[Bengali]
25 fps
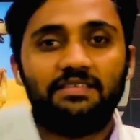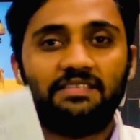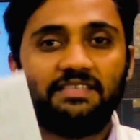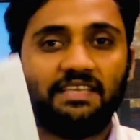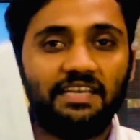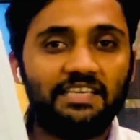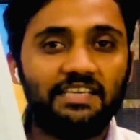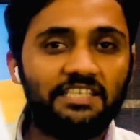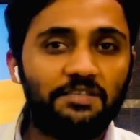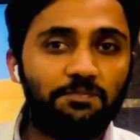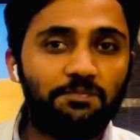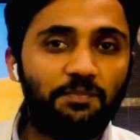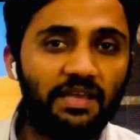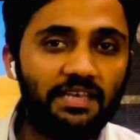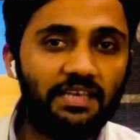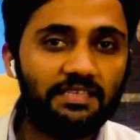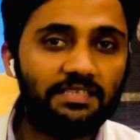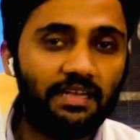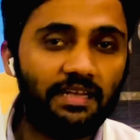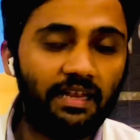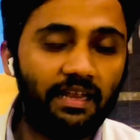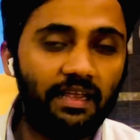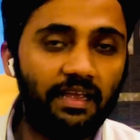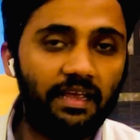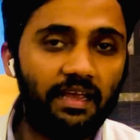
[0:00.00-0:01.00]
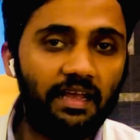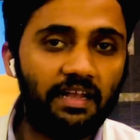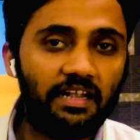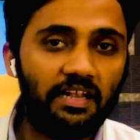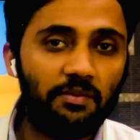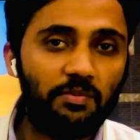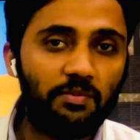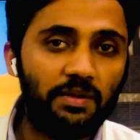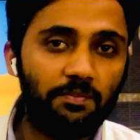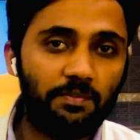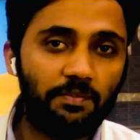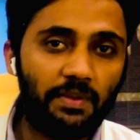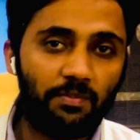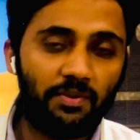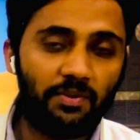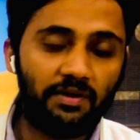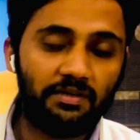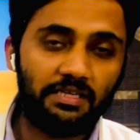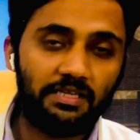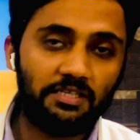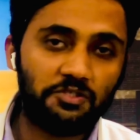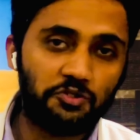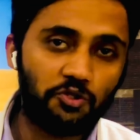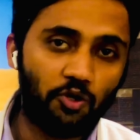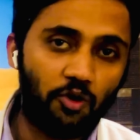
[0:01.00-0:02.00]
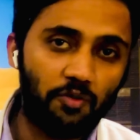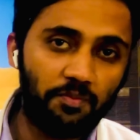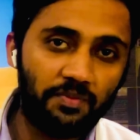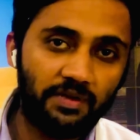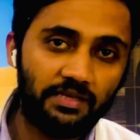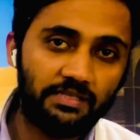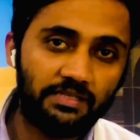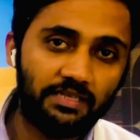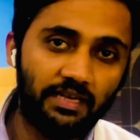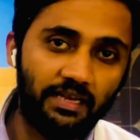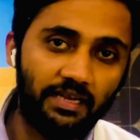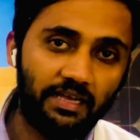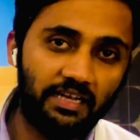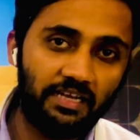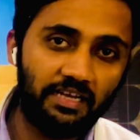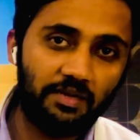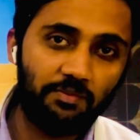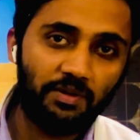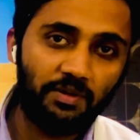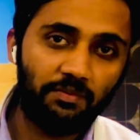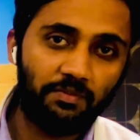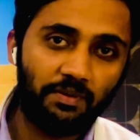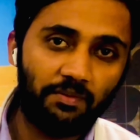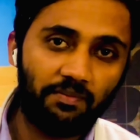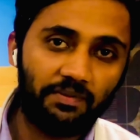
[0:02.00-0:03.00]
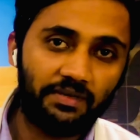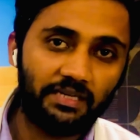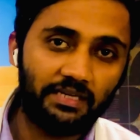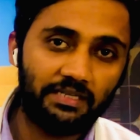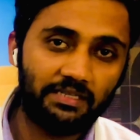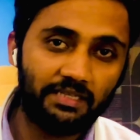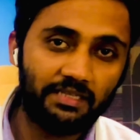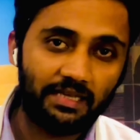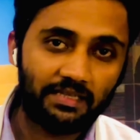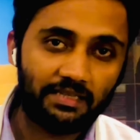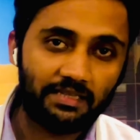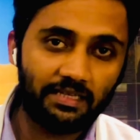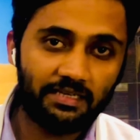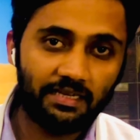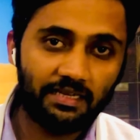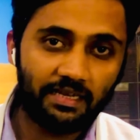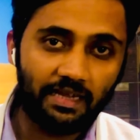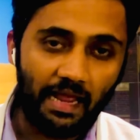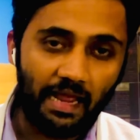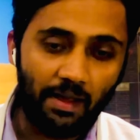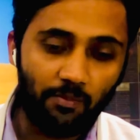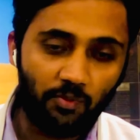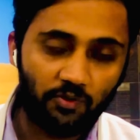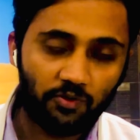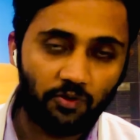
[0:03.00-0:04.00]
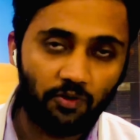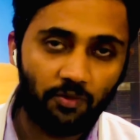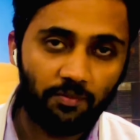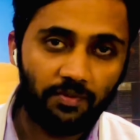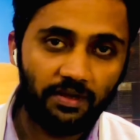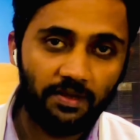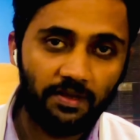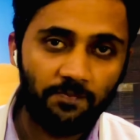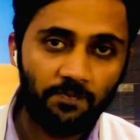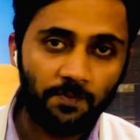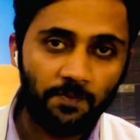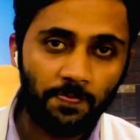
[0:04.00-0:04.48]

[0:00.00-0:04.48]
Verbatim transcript: সিক্স পেজের এই এগ্রিমেন্ট পেপারটা ছয় পেজের এই এগ্রিমেন্ট পেপারটা দেখতে ঠিক এমন হবে